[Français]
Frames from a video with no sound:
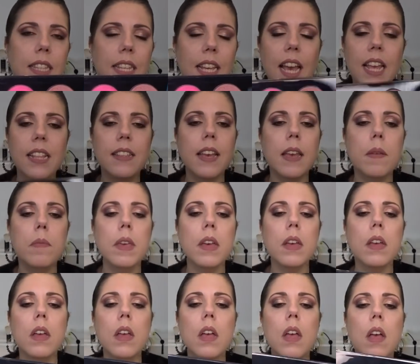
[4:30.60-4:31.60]
très très
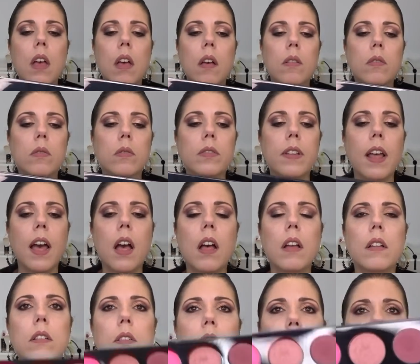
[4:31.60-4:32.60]
bien. On a euh,